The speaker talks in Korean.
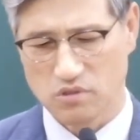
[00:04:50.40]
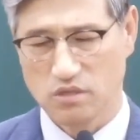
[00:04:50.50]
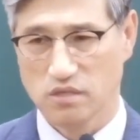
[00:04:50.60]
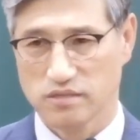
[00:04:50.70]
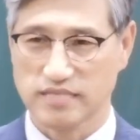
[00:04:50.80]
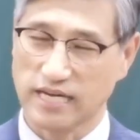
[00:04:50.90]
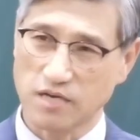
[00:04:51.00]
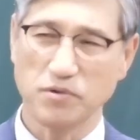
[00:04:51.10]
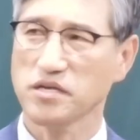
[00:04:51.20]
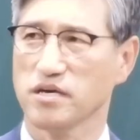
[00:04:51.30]

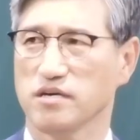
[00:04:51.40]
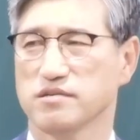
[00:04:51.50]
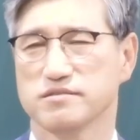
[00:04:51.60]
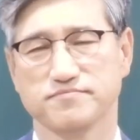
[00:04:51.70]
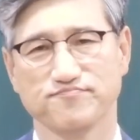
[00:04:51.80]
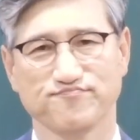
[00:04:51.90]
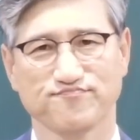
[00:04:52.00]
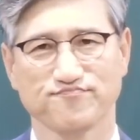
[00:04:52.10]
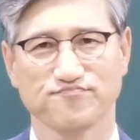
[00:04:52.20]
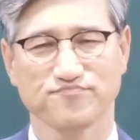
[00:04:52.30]
사람에게
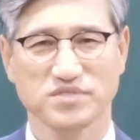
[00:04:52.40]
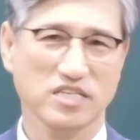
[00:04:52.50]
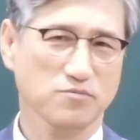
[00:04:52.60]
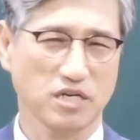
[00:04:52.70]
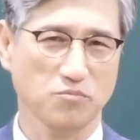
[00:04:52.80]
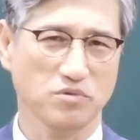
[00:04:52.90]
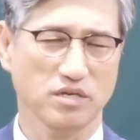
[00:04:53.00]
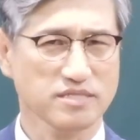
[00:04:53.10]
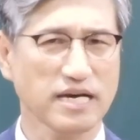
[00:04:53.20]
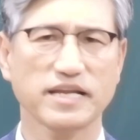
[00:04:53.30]
다시 말합니다.
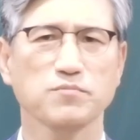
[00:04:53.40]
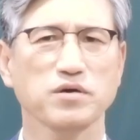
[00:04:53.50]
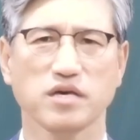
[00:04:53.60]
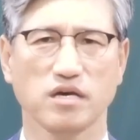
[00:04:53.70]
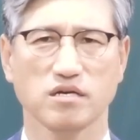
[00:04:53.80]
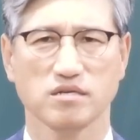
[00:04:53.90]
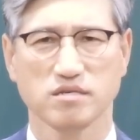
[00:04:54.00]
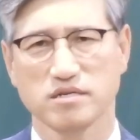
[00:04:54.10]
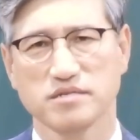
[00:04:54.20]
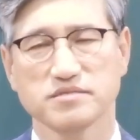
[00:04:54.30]
사람에게
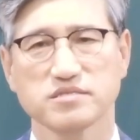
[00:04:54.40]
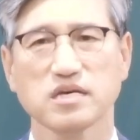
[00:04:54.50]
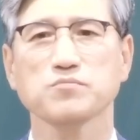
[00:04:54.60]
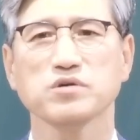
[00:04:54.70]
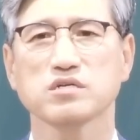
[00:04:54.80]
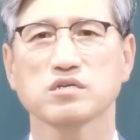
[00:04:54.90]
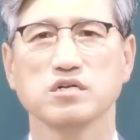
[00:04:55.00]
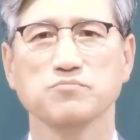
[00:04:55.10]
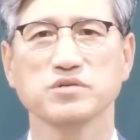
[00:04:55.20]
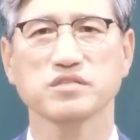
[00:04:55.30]
생명을
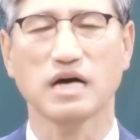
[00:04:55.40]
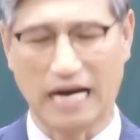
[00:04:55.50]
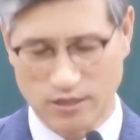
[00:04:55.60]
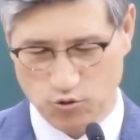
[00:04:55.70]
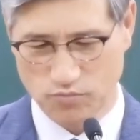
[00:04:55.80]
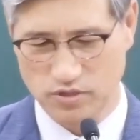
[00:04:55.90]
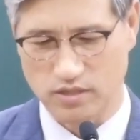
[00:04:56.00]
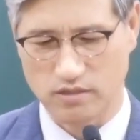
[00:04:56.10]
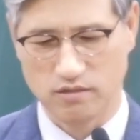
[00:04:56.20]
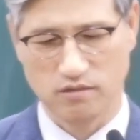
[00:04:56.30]
걸면 안 됩니다.
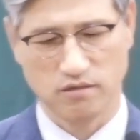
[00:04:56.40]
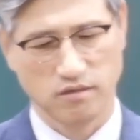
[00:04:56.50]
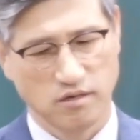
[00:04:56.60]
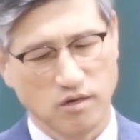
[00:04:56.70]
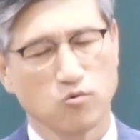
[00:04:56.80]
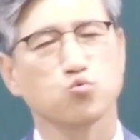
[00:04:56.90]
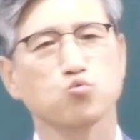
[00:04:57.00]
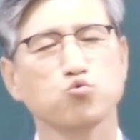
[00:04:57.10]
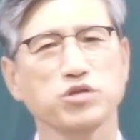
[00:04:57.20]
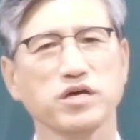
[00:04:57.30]

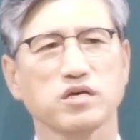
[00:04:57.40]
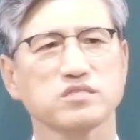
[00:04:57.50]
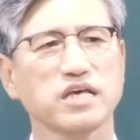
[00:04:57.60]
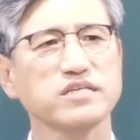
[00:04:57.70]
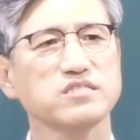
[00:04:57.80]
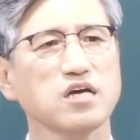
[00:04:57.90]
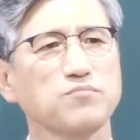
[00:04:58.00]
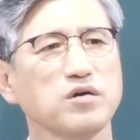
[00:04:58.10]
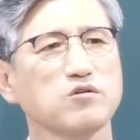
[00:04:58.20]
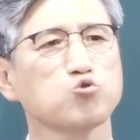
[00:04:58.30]
우리에게 새
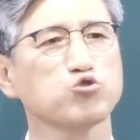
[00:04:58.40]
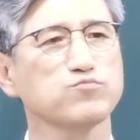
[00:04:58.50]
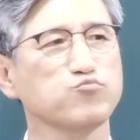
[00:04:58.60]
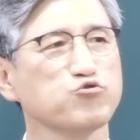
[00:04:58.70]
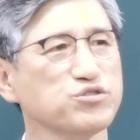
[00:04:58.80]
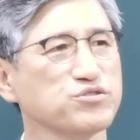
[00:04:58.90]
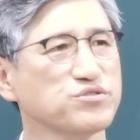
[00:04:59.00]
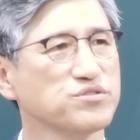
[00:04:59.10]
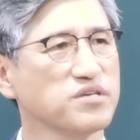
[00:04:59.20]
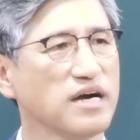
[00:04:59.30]
생명을 주신 분은
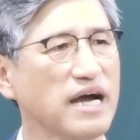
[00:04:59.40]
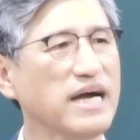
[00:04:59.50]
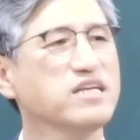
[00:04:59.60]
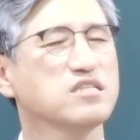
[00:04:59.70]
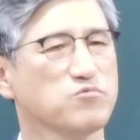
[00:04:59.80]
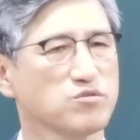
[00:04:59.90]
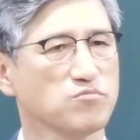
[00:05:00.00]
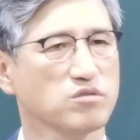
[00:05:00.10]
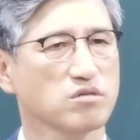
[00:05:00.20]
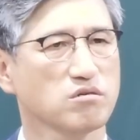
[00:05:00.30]

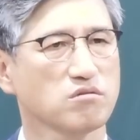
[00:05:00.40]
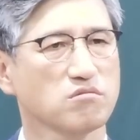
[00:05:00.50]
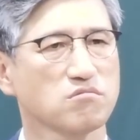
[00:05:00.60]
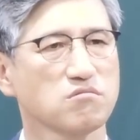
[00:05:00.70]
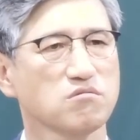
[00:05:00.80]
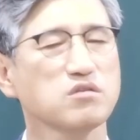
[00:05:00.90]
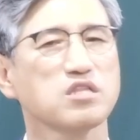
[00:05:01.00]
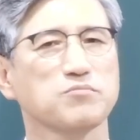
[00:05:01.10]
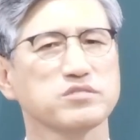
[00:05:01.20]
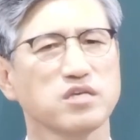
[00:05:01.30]
하나님이십니다.
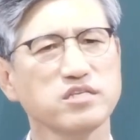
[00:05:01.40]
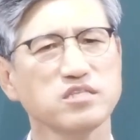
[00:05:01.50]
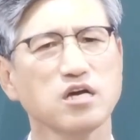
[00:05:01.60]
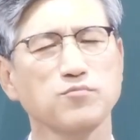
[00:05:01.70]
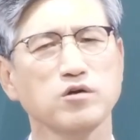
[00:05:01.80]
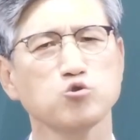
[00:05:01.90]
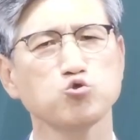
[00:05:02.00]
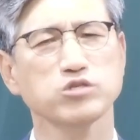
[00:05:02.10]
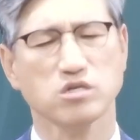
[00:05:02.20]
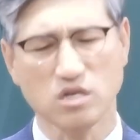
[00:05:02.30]
그렇다면 새 생명을
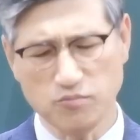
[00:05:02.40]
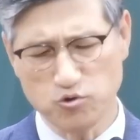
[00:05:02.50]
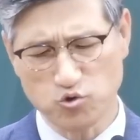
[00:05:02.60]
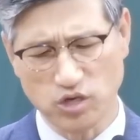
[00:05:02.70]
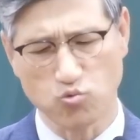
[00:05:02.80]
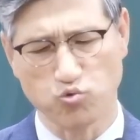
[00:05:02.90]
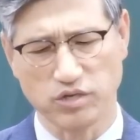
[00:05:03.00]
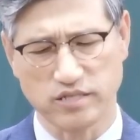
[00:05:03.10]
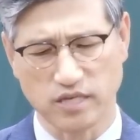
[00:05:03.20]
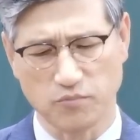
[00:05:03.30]
주신 그분께
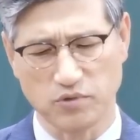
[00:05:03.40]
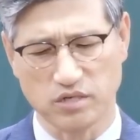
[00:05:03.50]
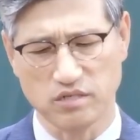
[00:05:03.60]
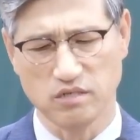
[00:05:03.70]
우리의 생명을